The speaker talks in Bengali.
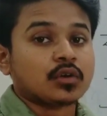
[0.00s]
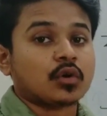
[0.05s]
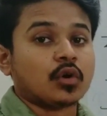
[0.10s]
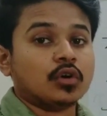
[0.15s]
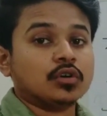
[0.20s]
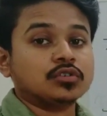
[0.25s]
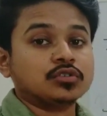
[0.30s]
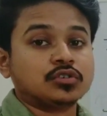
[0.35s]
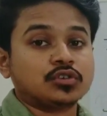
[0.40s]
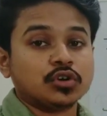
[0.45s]

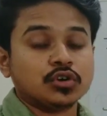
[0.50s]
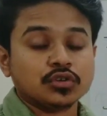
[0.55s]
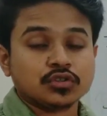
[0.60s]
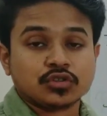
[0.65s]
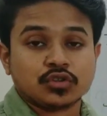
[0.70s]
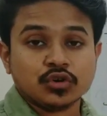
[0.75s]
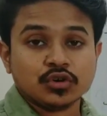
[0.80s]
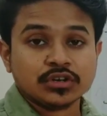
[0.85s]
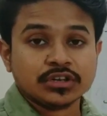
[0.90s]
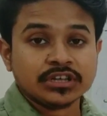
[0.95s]

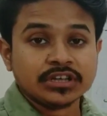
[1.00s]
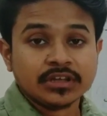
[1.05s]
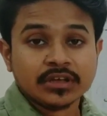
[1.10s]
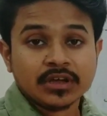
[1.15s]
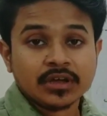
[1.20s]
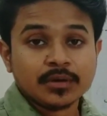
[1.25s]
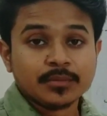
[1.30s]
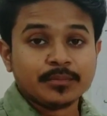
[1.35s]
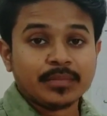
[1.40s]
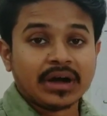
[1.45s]
কণ্ঠধ্বনি
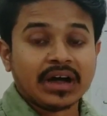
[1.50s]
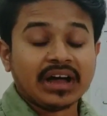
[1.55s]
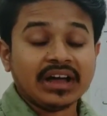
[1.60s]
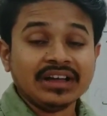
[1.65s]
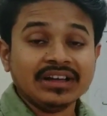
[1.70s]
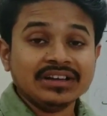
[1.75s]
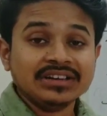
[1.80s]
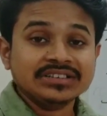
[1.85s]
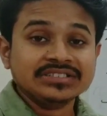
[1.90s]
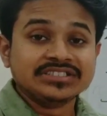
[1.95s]
বা
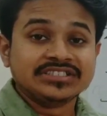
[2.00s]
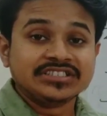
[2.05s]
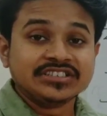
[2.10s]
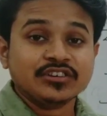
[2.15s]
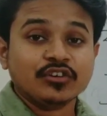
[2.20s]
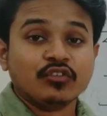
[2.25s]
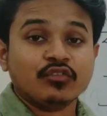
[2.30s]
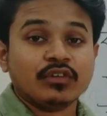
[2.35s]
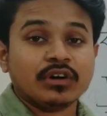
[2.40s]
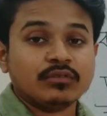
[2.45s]

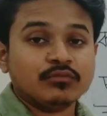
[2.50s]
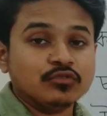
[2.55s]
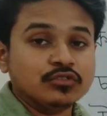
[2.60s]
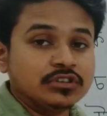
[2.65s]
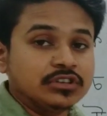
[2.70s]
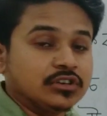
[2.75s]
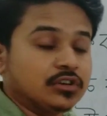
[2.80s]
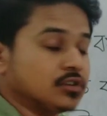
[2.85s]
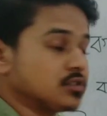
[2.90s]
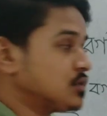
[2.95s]

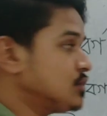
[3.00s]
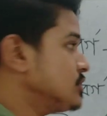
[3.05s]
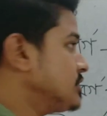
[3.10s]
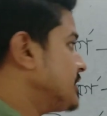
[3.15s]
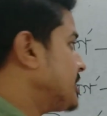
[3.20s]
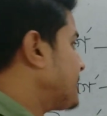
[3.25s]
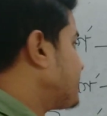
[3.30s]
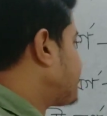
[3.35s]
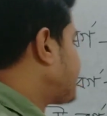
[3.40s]
জিহবামূলীয় ধ্বনি